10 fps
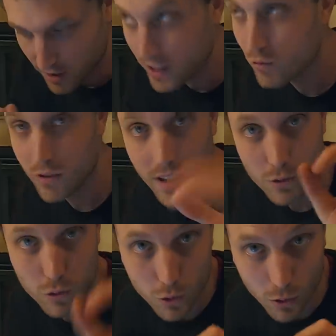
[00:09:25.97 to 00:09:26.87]
Écoutez les
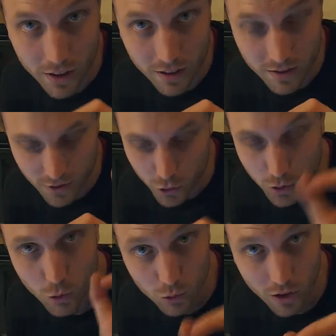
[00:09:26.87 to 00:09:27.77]
couturiers là, je
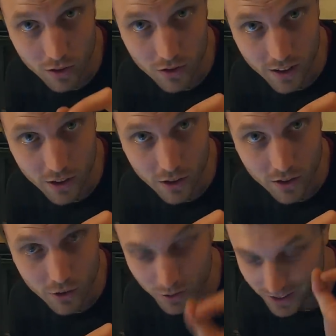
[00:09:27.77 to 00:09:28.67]
suis content, d'accord
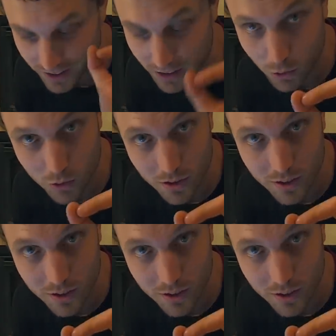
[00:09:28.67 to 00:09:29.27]
Donc c'est ce qui compte.